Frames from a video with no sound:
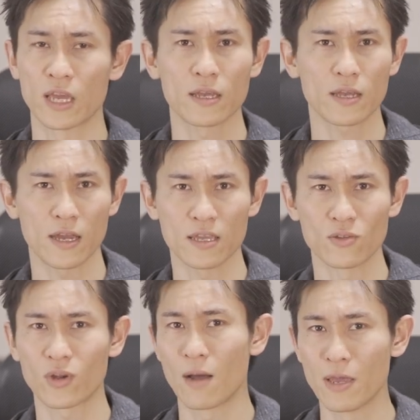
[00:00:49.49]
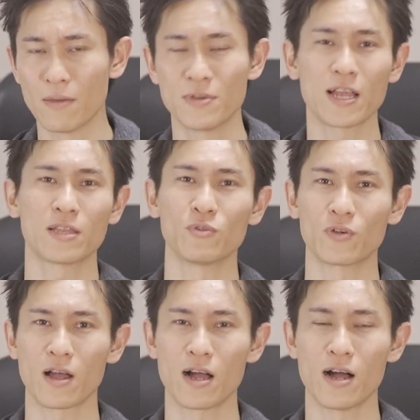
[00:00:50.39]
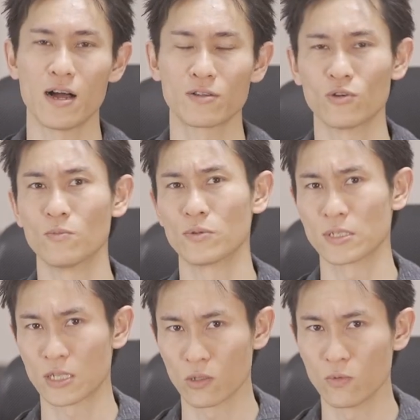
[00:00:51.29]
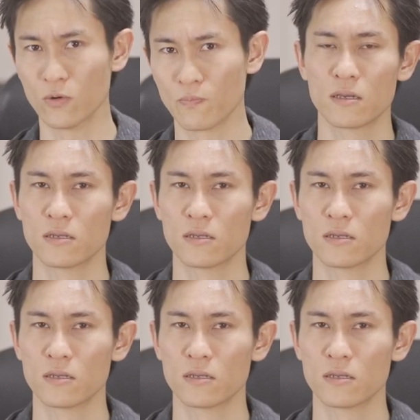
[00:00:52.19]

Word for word: 限界の壁みたいなものがあると思うんですけども、